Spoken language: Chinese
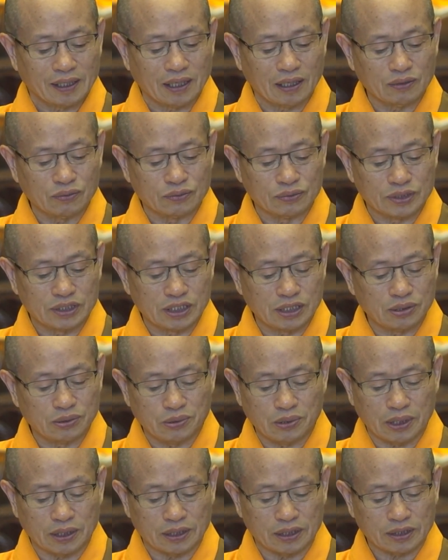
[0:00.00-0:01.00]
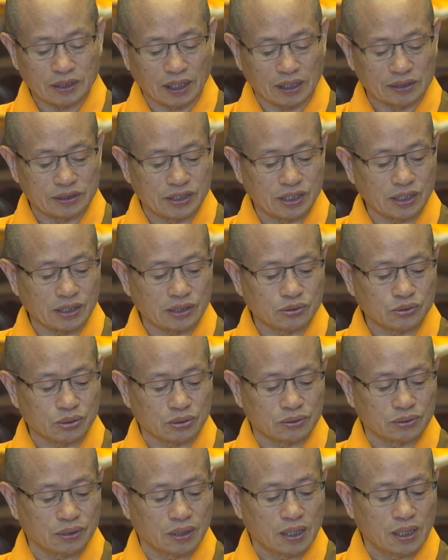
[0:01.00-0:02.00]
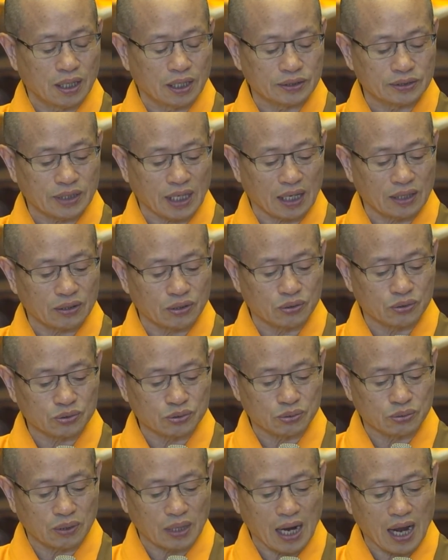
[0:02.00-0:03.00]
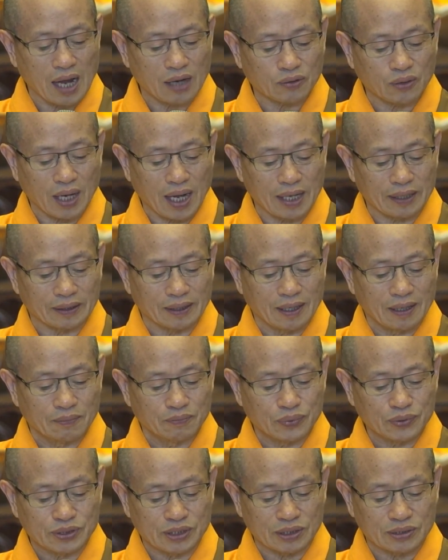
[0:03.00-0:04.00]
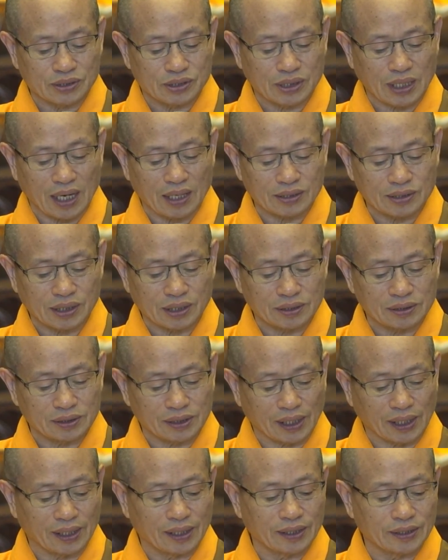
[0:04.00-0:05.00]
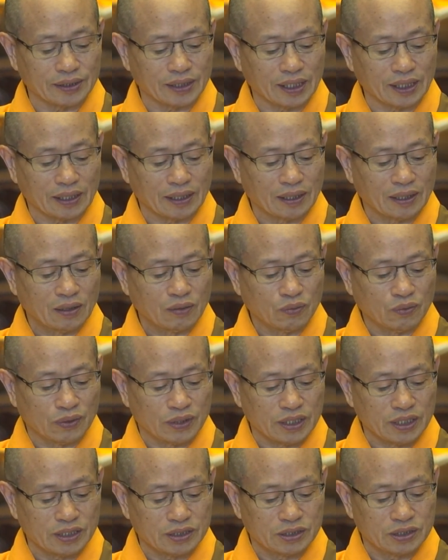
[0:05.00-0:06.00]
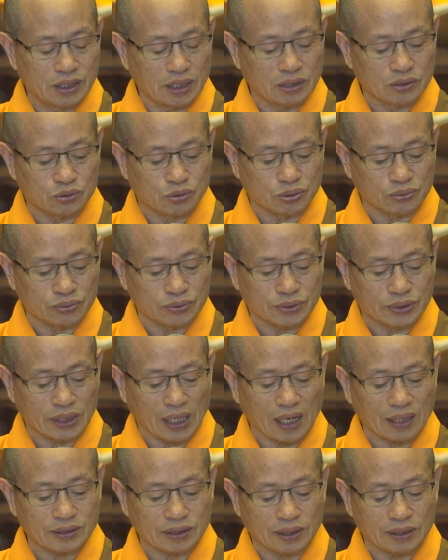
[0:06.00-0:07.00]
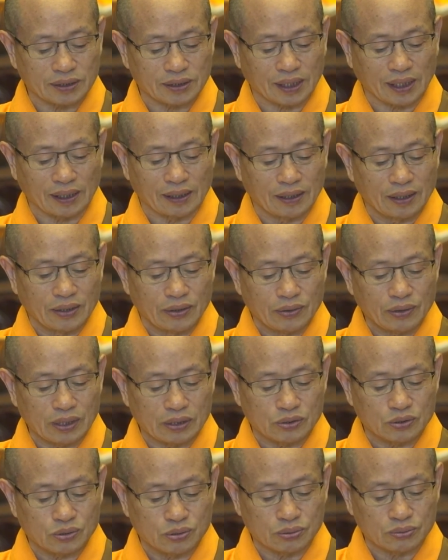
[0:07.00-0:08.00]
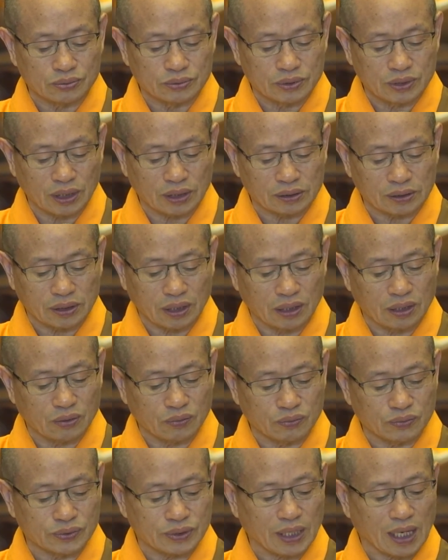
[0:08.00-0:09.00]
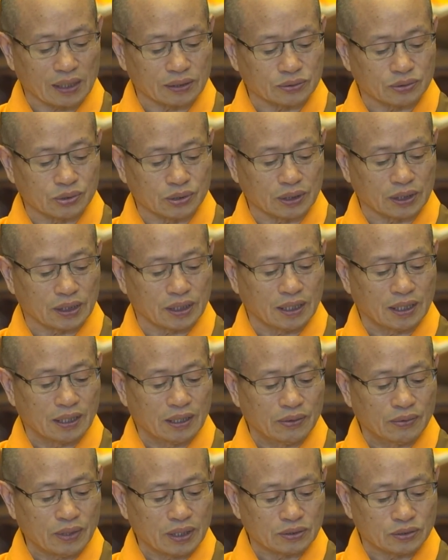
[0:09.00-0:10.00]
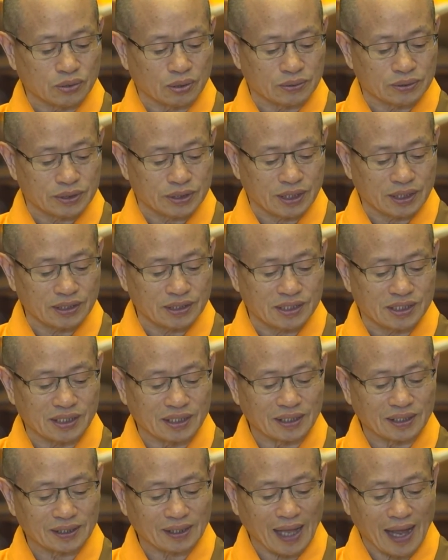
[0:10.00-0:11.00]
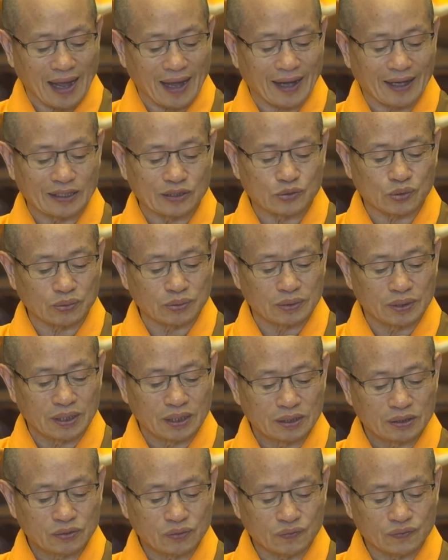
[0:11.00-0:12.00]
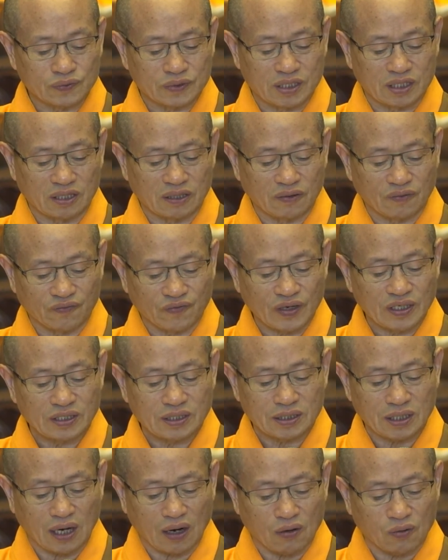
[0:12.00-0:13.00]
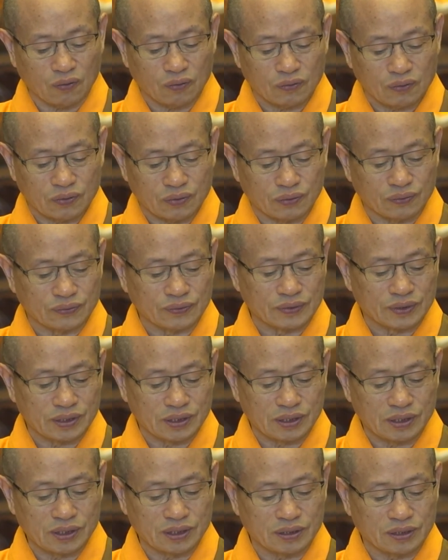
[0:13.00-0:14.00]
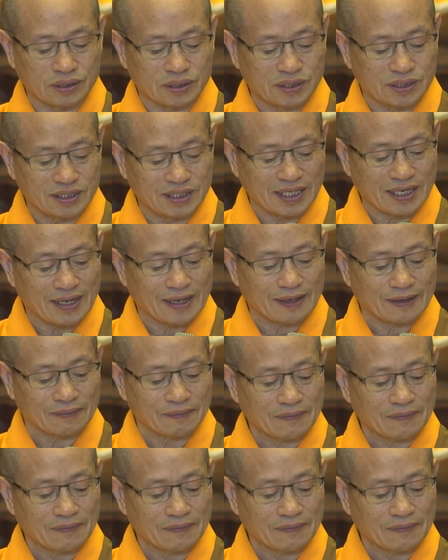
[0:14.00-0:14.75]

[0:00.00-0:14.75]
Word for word: 歌舞伎乐等戒除，恒常犹如阿罗汉，不行杀生等恶业。我亦戒除杀生等，愿速正得无上觉，愿从生死大海中渡此纷扰苦世间。